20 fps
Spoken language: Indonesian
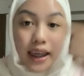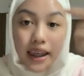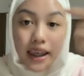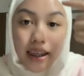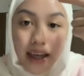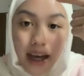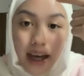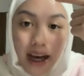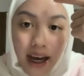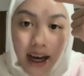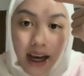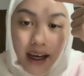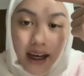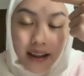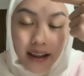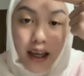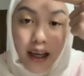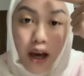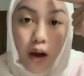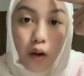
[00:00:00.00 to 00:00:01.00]

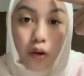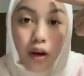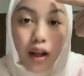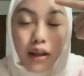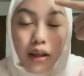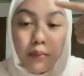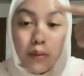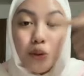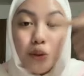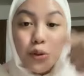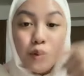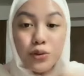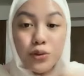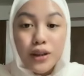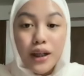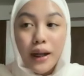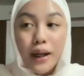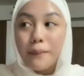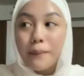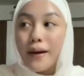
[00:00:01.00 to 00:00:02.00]
iya ini aku lagi
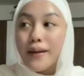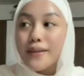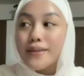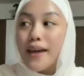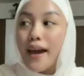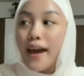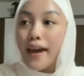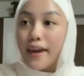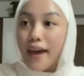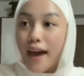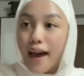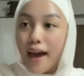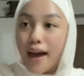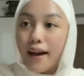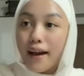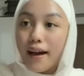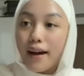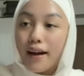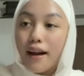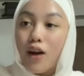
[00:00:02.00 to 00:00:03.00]
beruntusan emang
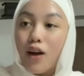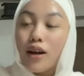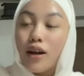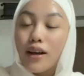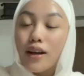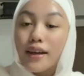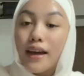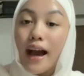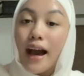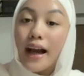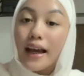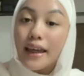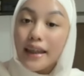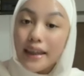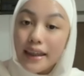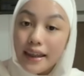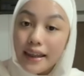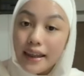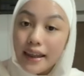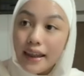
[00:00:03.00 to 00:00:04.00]
sayang karena aku lagi
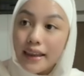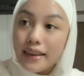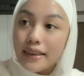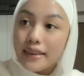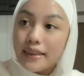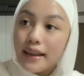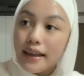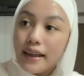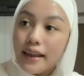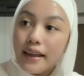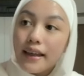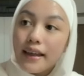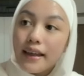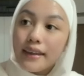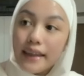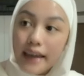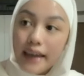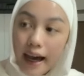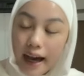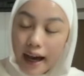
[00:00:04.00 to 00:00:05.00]
haid
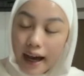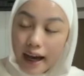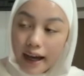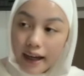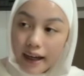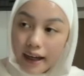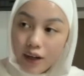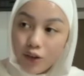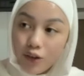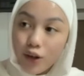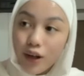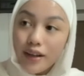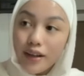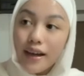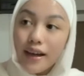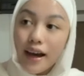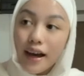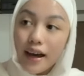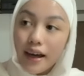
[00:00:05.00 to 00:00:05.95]
iya aku lagi